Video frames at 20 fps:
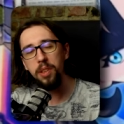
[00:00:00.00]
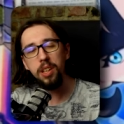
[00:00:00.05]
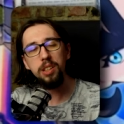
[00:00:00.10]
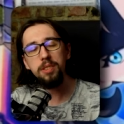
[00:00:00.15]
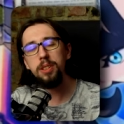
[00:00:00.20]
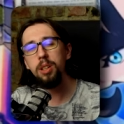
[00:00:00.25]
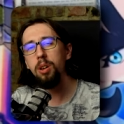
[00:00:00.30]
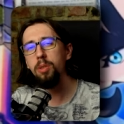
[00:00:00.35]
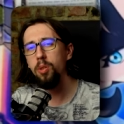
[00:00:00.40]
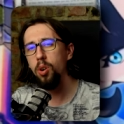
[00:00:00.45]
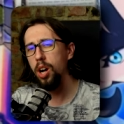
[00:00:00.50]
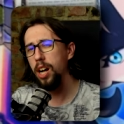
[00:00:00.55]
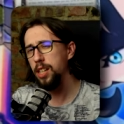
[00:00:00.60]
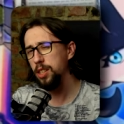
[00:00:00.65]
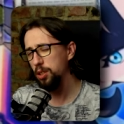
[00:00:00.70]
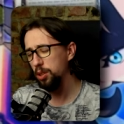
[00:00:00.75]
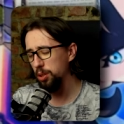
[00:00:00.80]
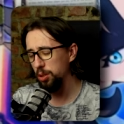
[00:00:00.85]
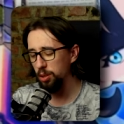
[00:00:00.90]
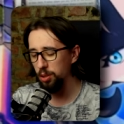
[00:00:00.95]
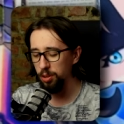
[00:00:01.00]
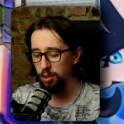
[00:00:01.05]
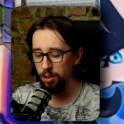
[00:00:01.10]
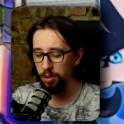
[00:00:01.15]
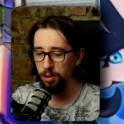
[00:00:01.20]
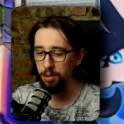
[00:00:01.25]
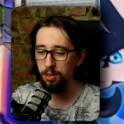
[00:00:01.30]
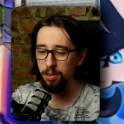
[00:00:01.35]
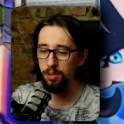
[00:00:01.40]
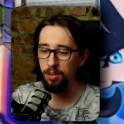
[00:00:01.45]
chwilowo Aiono
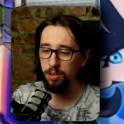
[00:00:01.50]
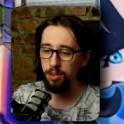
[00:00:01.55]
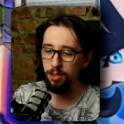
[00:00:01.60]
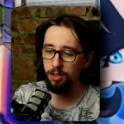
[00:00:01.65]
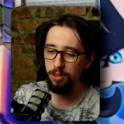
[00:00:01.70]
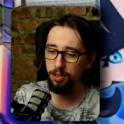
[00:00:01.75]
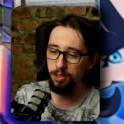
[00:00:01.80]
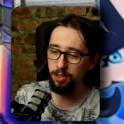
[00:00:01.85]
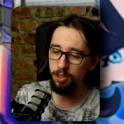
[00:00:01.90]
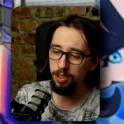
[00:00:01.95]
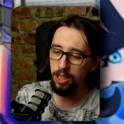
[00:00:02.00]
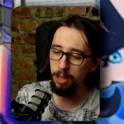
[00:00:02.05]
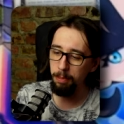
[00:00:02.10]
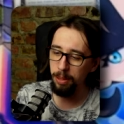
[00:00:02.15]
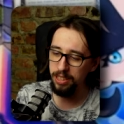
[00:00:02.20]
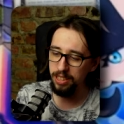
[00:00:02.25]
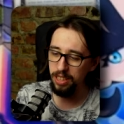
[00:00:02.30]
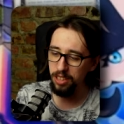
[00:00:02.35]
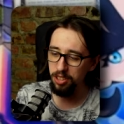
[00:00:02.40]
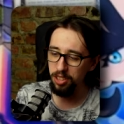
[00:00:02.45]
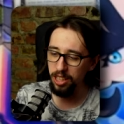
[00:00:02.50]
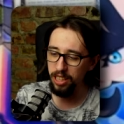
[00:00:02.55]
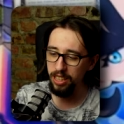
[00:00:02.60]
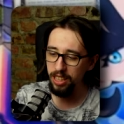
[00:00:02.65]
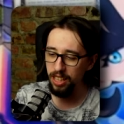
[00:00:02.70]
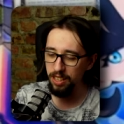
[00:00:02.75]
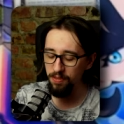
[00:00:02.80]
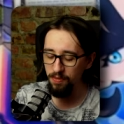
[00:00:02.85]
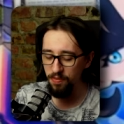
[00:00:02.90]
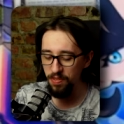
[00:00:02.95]
to, to, to, to nie ma
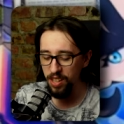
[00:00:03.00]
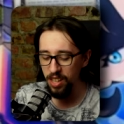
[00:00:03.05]
znaczenia.